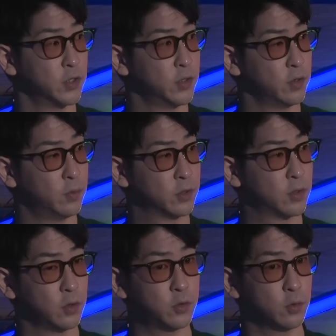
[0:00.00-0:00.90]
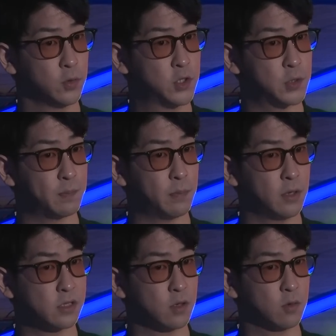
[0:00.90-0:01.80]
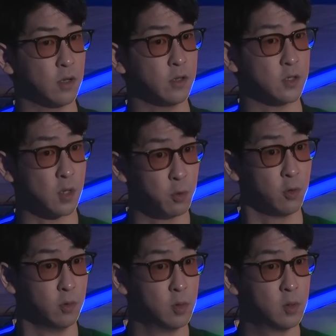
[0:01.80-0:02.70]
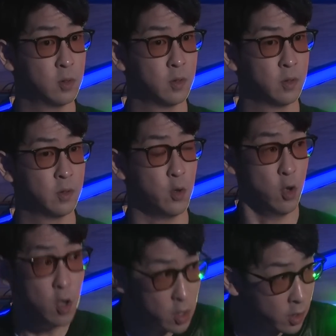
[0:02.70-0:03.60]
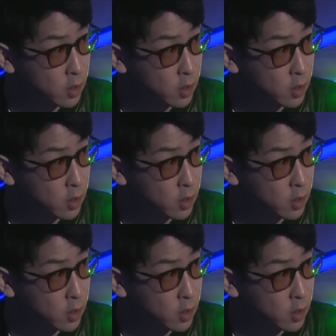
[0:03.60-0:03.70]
ンネル持ってる人の 1% なんですか、僕。臭